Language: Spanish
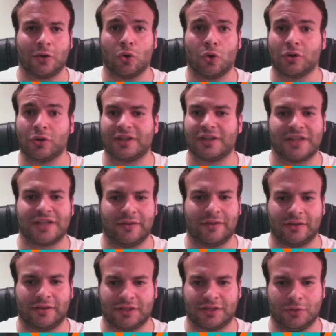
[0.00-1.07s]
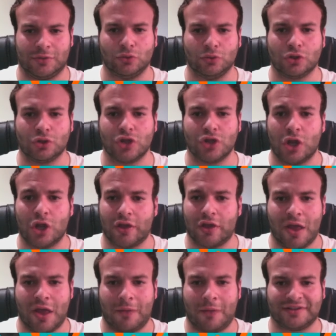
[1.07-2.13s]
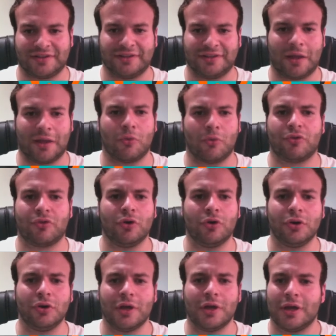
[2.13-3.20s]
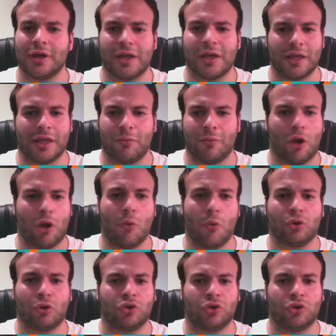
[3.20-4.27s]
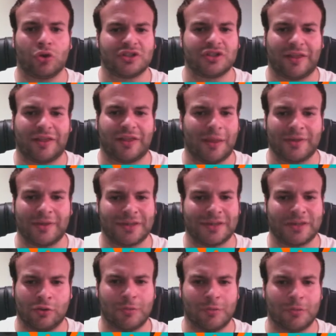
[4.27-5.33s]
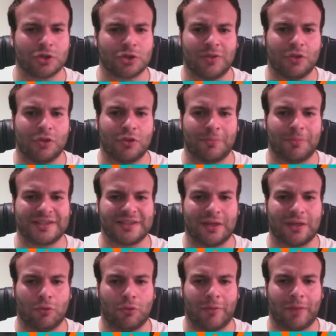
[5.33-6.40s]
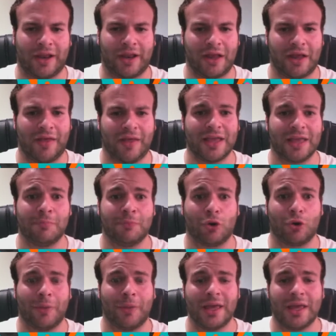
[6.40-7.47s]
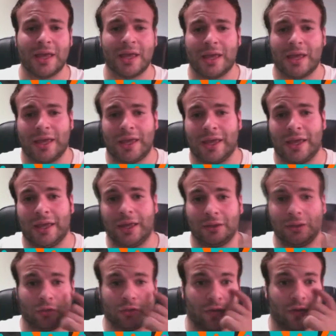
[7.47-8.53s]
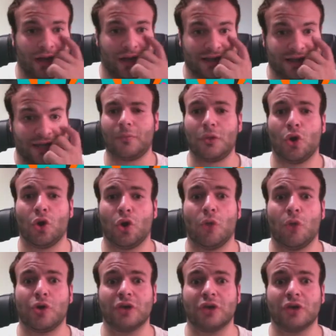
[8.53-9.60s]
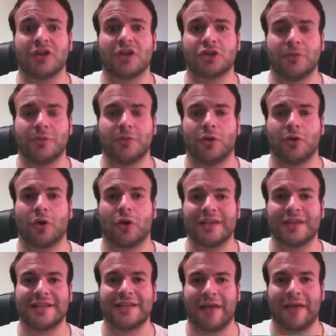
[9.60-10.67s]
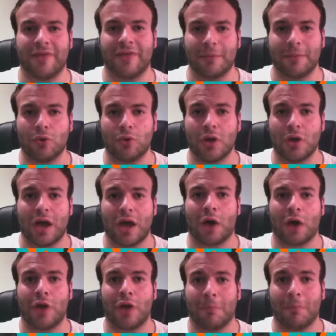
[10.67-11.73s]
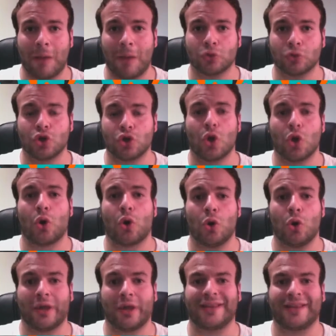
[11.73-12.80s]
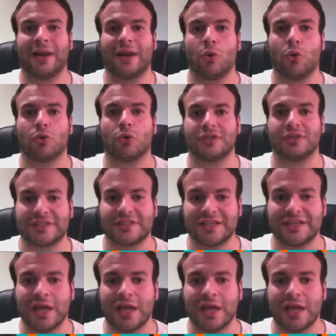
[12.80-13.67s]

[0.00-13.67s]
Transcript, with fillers: cortas, eran de 3 minutos, daba bastante emoción y molaba un montón. No se te hacía pesado, a mí no se me hizo pesado para nada. Y probé eh, todas las armas. Como ya os he resumido lo que es la demo, ahora vamos con lo que trae el juego en sí,